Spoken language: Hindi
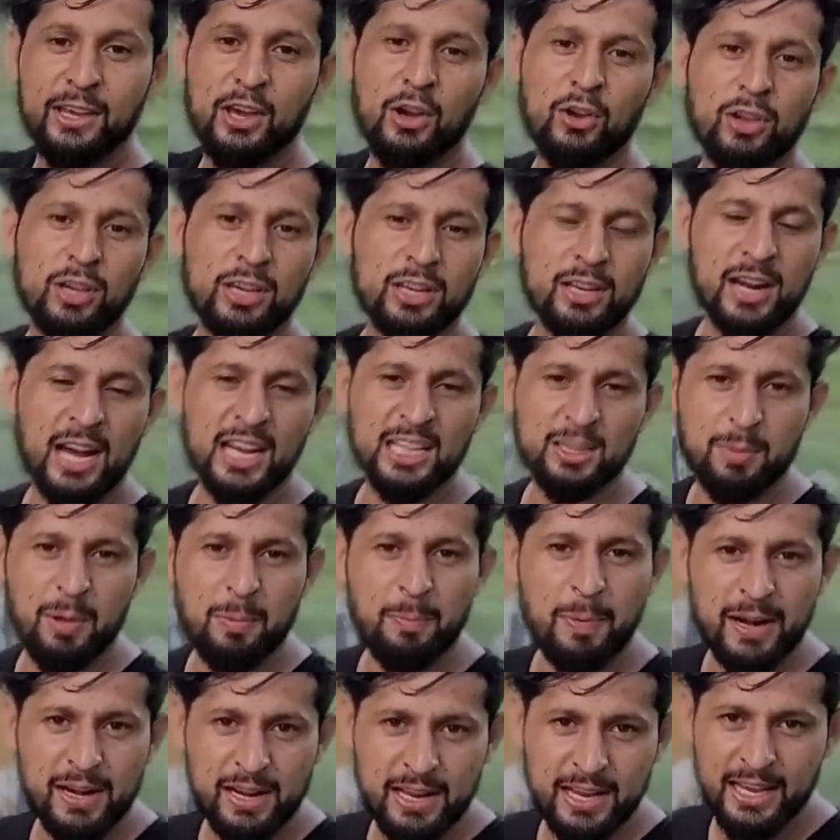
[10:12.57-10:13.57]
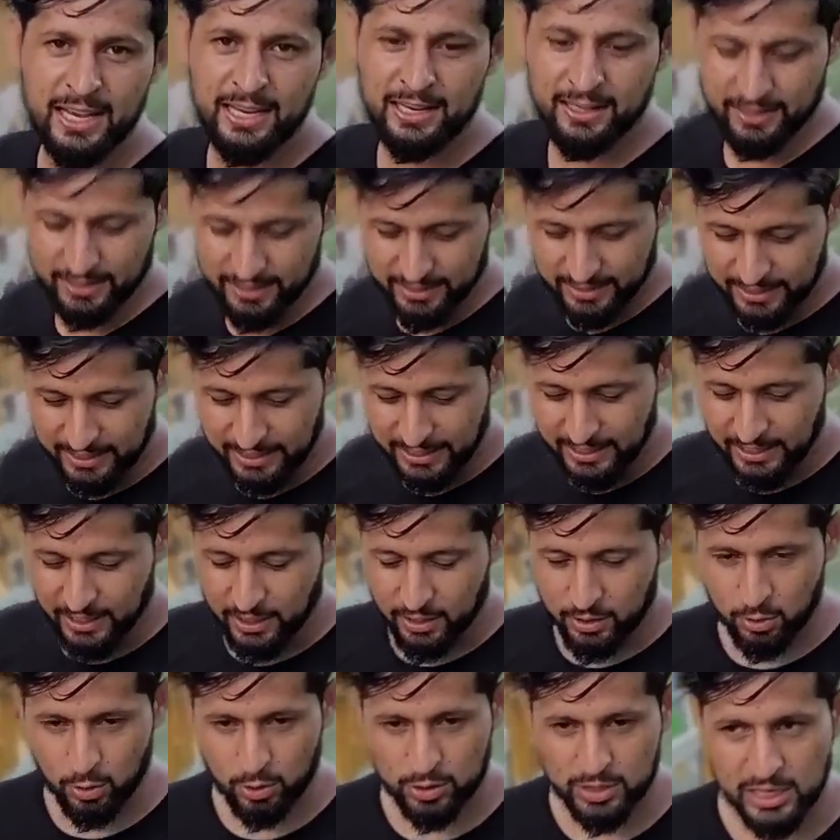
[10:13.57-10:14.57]
क्योंकि रात भी पड़ रही है ना
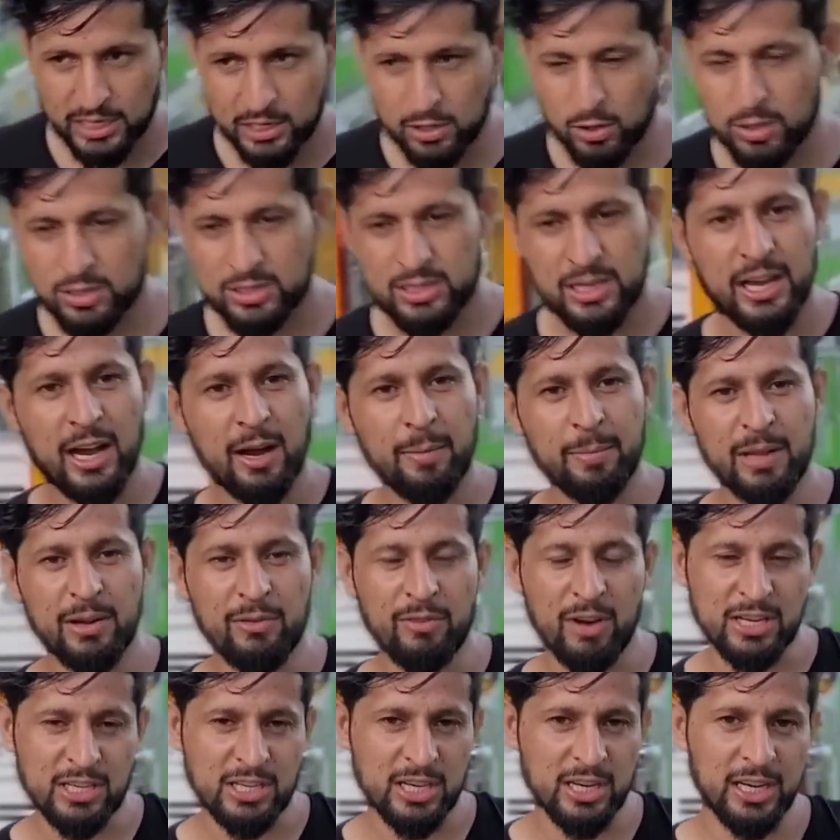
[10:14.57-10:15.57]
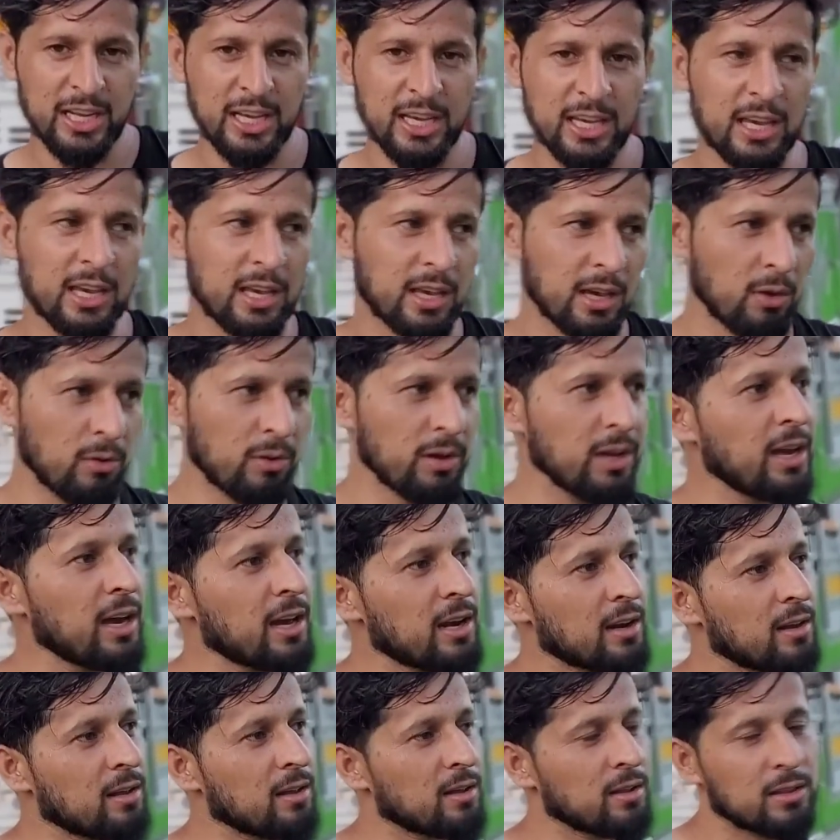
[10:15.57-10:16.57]
तो दिन को इसलिए हमने वॉशिंग नहीं की क्योंकि
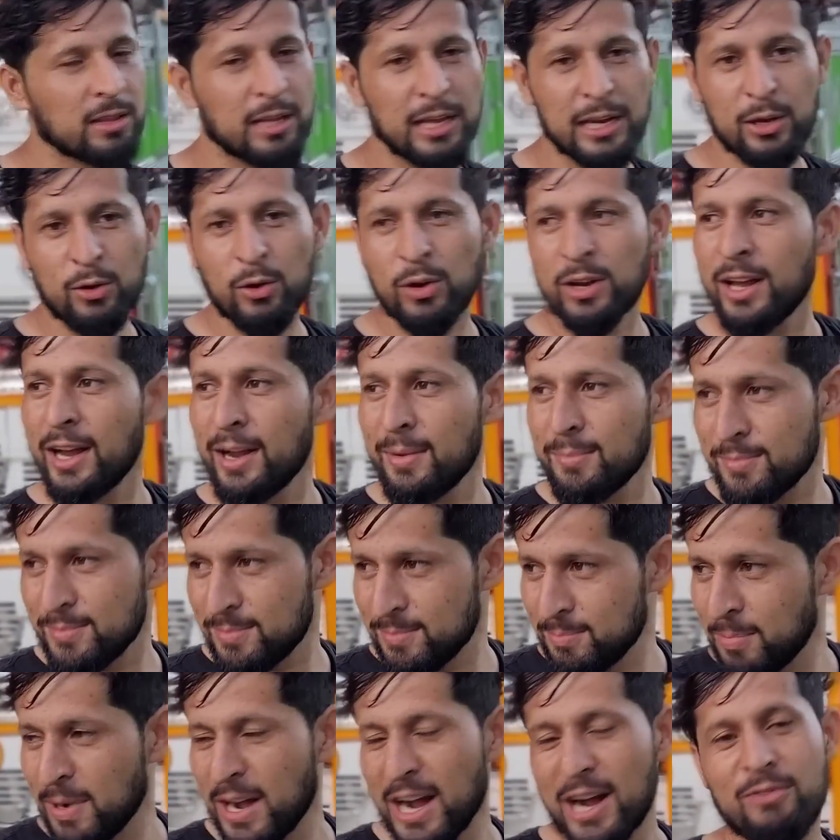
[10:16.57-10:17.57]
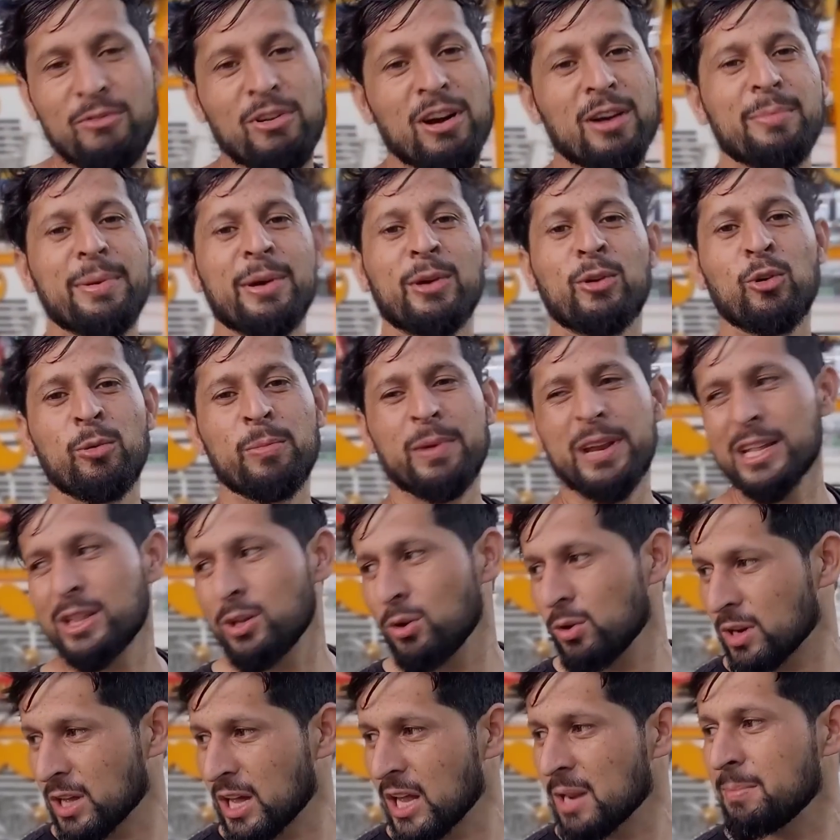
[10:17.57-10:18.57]
यार दिन को ना हम बाग बाग में घूम रहे थे
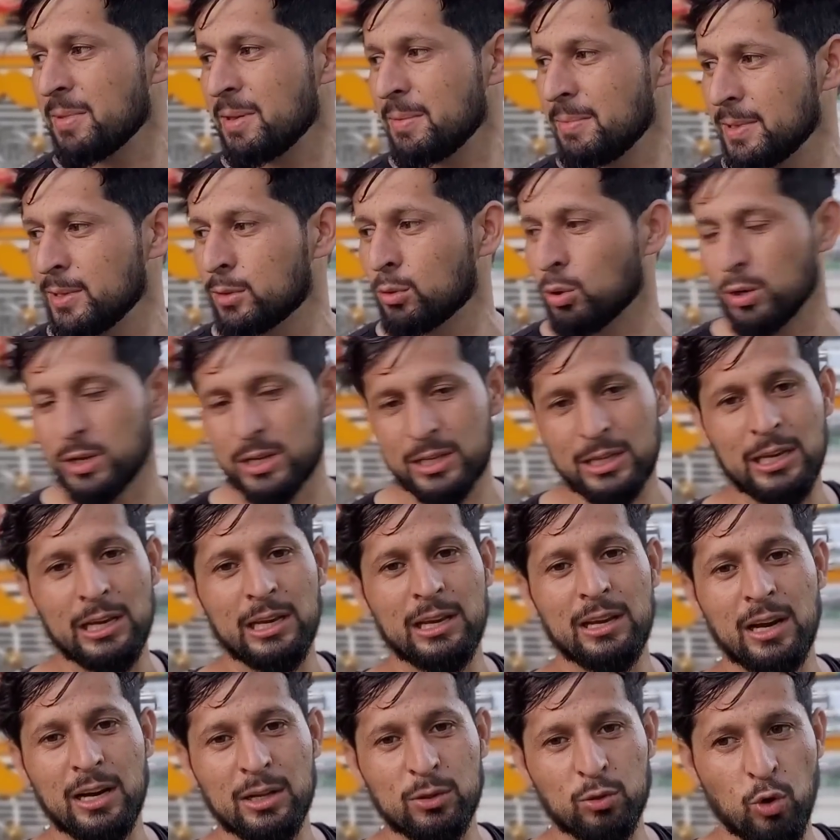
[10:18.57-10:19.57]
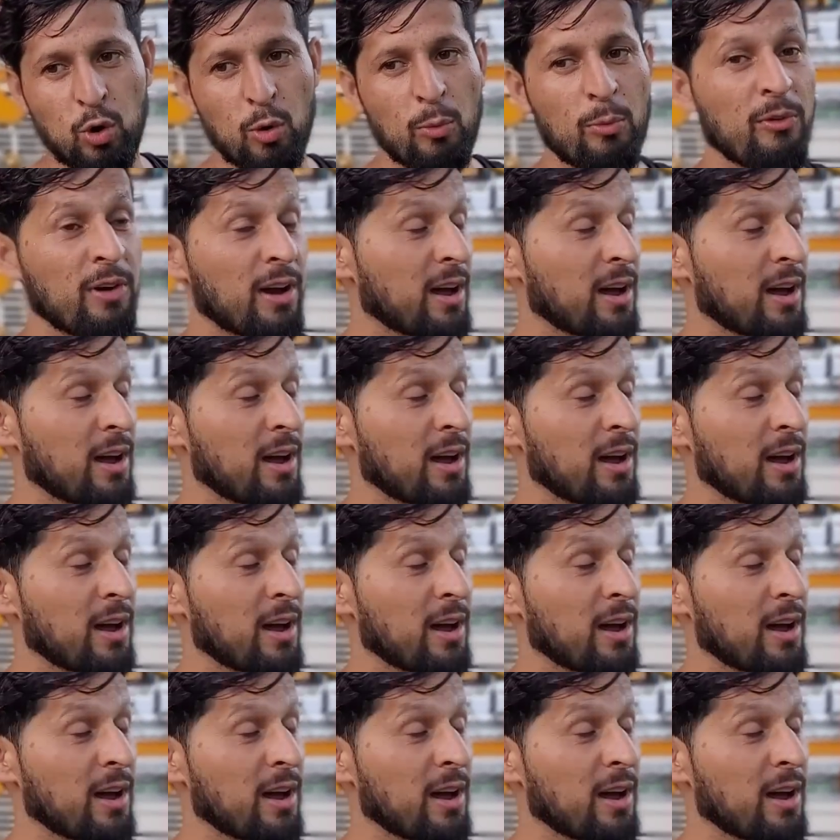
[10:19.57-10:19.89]
और गर्मी भी थोड़ी थी यहाँ धूप